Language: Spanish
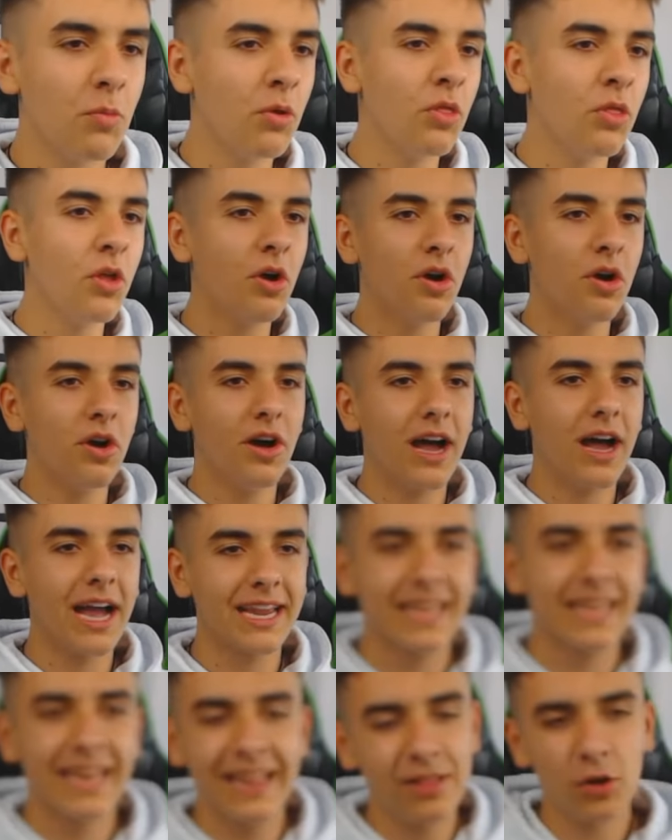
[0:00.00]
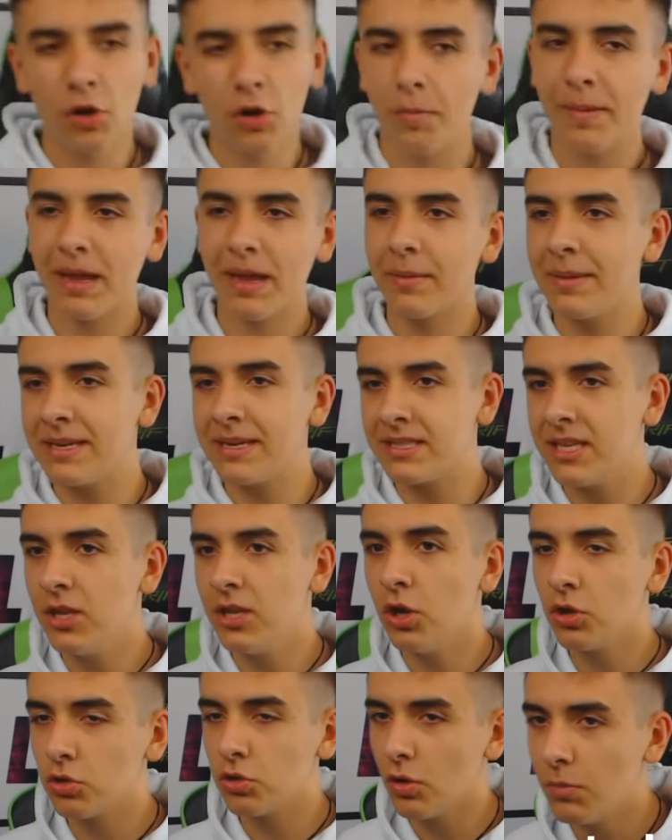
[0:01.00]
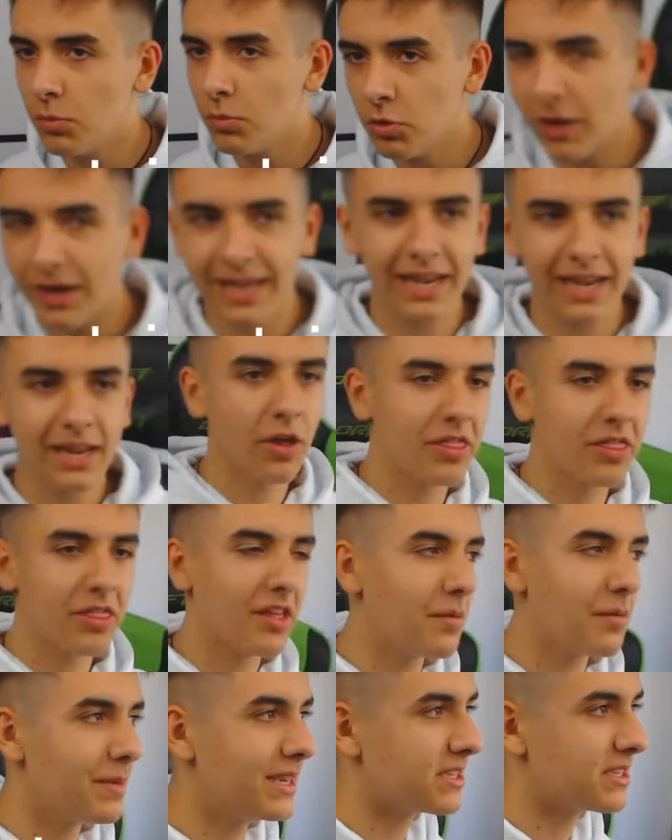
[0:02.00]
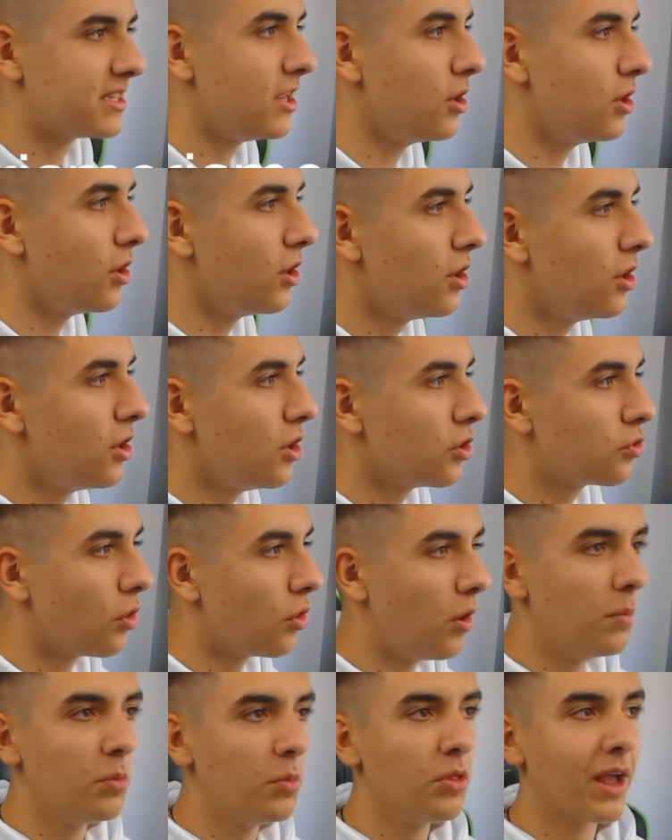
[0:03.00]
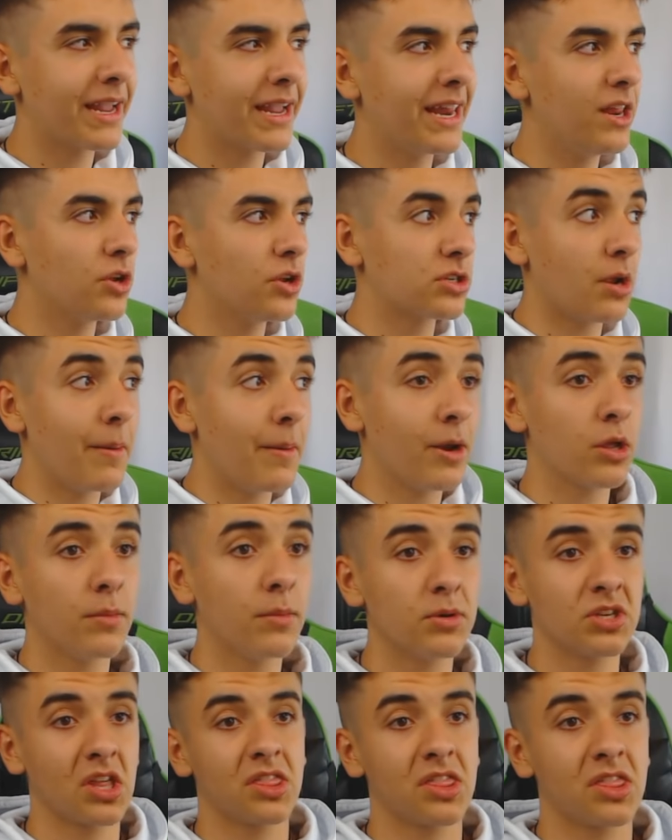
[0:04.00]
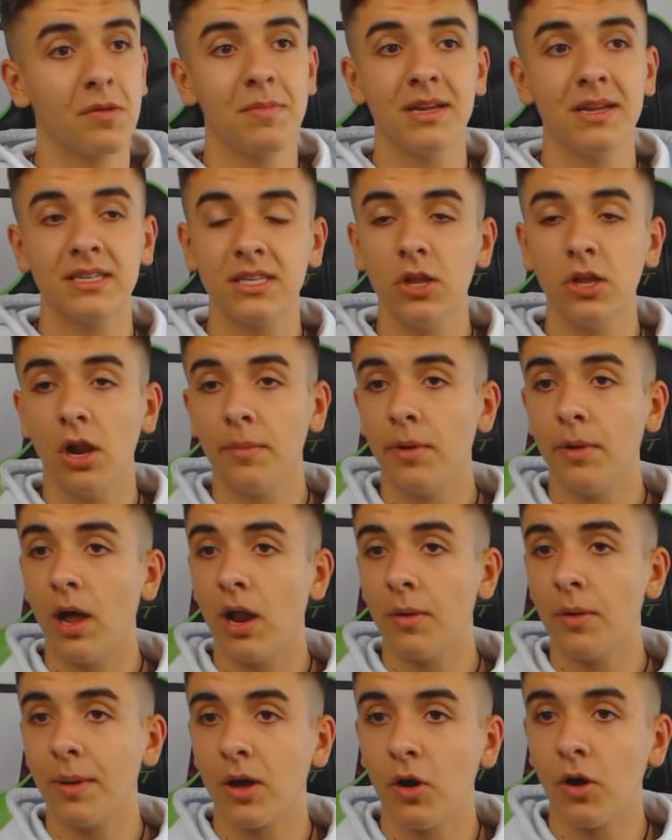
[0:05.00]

el mundo ha querido copiar mi estilo, todo el mundo ha querido hacer mi estilo todo el mundo ha querido saber cómo se hace mi estilo, a, lo